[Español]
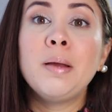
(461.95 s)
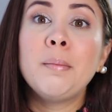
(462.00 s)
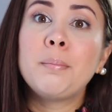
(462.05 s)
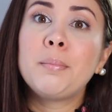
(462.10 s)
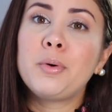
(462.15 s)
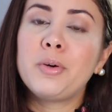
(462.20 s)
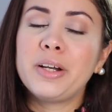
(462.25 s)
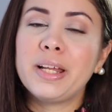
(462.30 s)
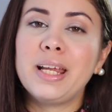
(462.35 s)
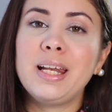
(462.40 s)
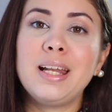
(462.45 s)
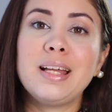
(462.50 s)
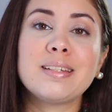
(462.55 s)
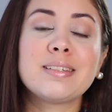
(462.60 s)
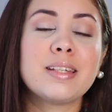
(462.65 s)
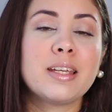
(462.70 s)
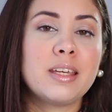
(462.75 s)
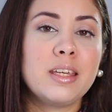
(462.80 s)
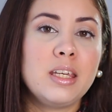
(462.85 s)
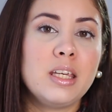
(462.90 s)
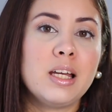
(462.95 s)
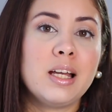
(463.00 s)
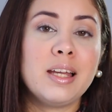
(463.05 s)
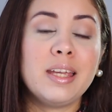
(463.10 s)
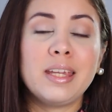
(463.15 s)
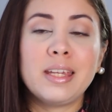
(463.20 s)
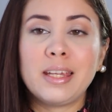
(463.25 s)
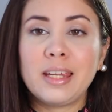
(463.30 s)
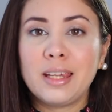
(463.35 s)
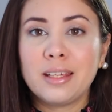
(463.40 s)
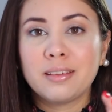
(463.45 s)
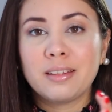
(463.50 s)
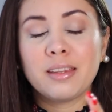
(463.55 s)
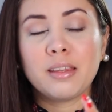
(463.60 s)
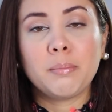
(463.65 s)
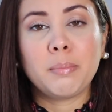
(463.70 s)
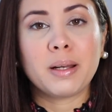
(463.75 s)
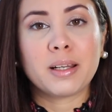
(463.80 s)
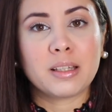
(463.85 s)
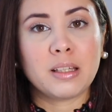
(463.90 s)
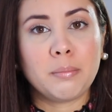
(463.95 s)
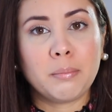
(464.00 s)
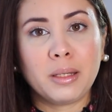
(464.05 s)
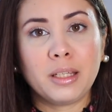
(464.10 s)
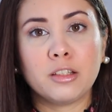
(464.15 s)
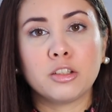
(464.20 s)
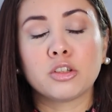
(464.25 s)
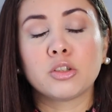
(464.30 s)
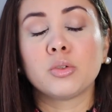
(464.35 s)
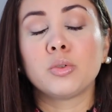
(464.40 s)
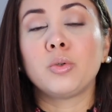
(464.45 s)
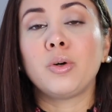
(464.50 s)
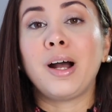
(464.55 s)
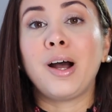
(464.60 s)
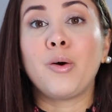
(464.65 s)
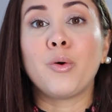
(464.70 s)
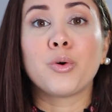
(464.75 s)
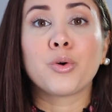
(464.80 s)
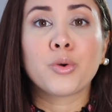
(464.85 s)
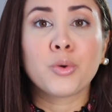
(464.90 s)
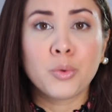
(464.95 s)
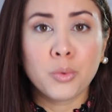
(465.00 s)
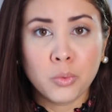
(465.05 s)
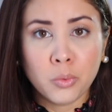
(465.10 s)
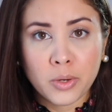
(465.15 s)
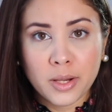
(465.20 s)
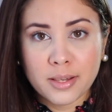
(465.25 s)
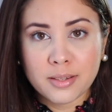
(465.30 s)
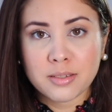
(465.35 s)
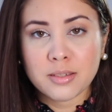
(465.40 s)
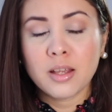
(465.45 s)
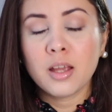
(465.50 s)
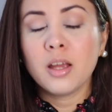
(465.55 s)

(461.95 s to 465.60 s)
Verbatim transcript: Morela seguía en este departamento a oscuras.